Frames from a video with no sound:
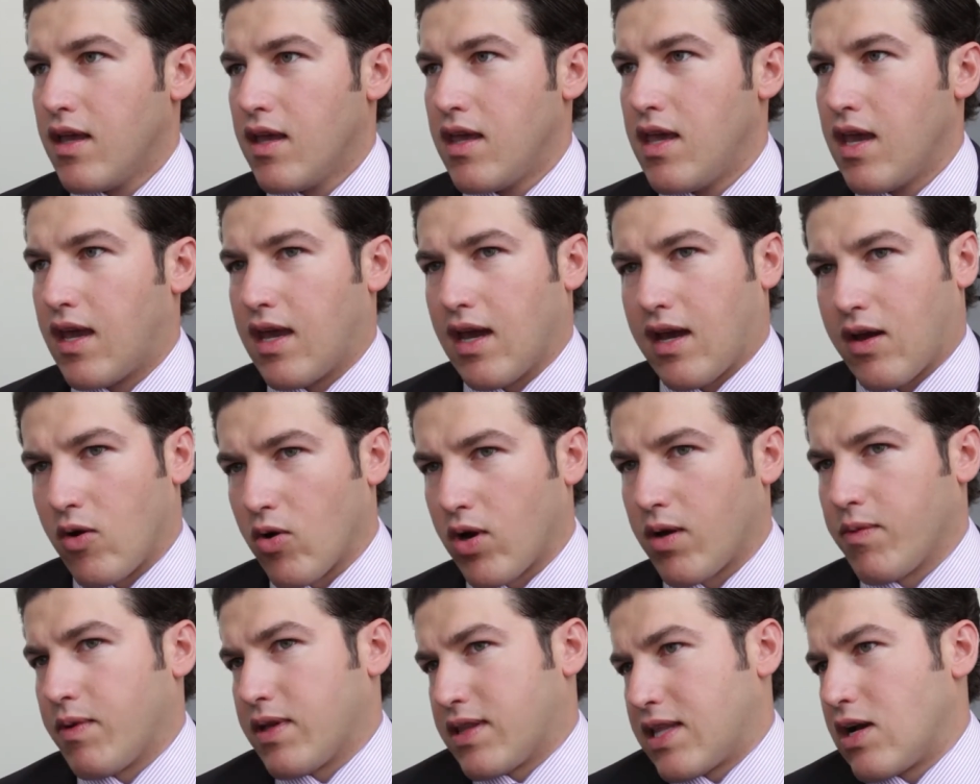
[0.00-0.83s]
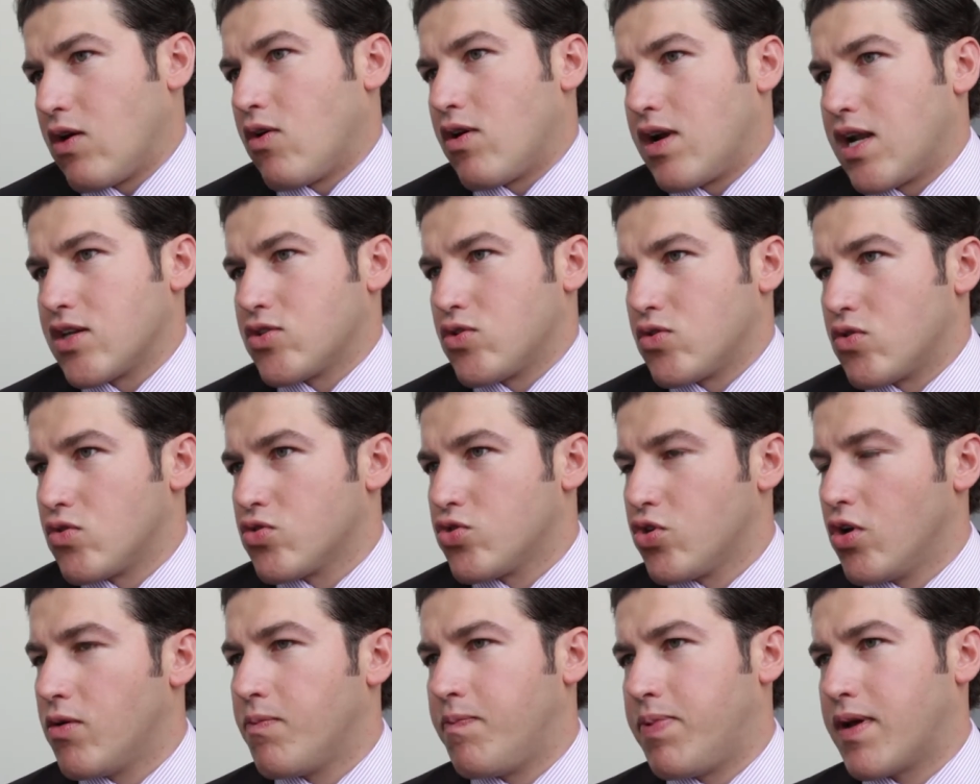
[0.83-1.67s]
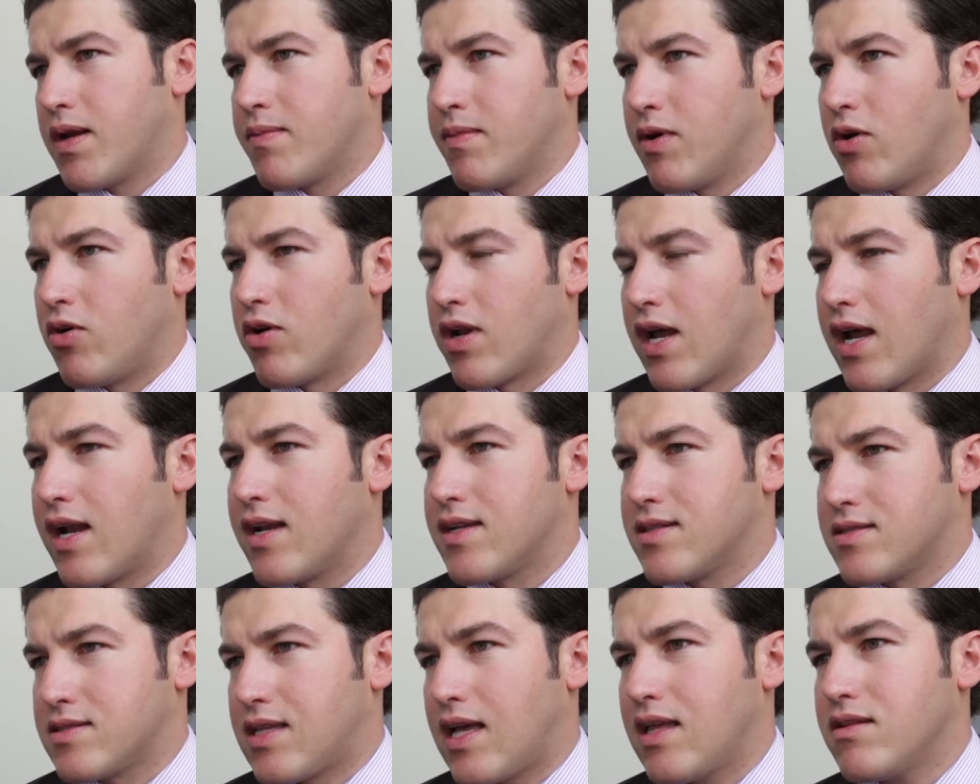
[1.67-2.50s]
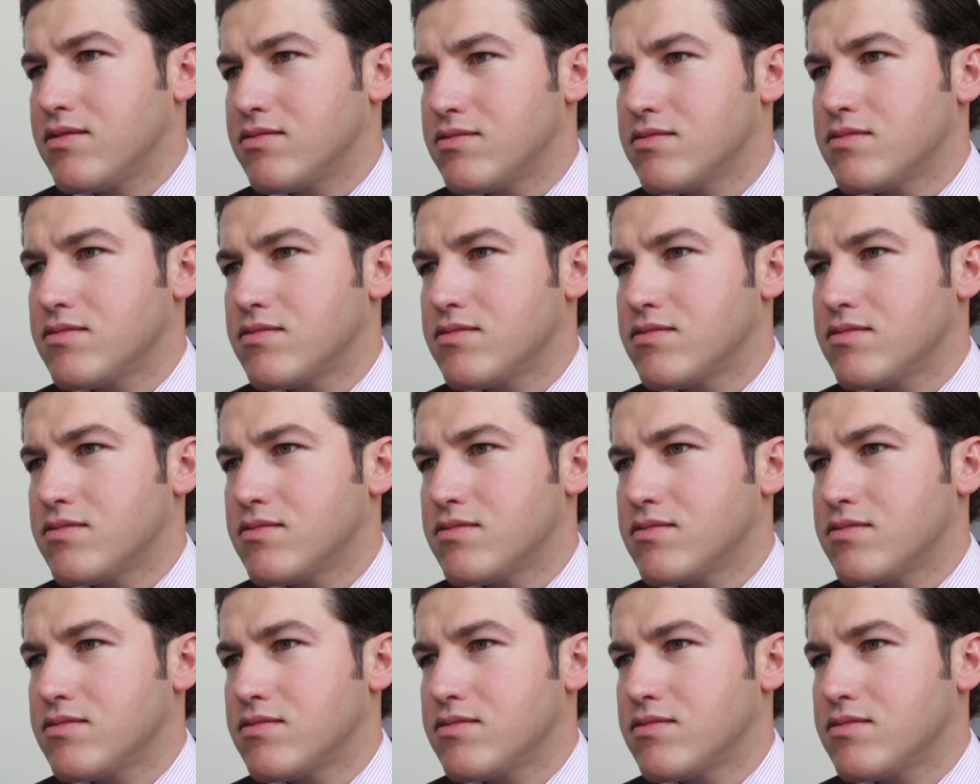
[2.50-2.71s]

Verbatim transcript: y que creo que tengo la solución para mejorar el Estado.